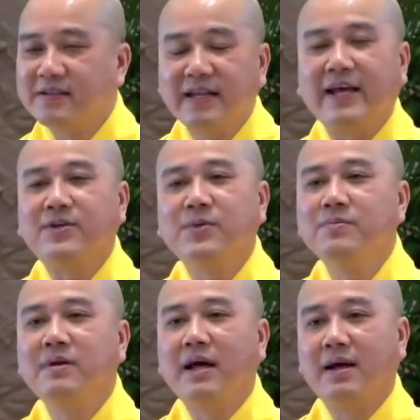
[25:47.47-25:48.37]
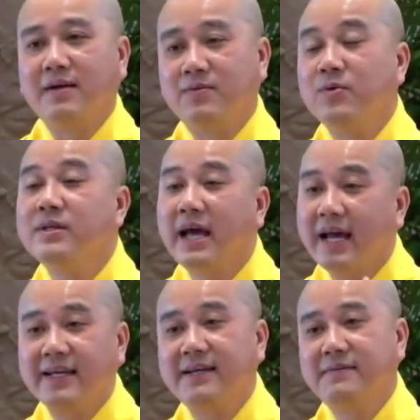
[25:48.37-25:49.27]
thưa đại chúng là quý
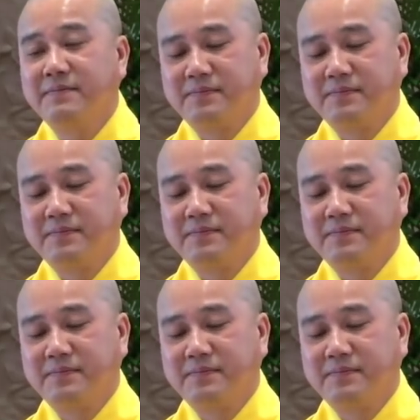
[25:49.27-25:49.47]
thầy á,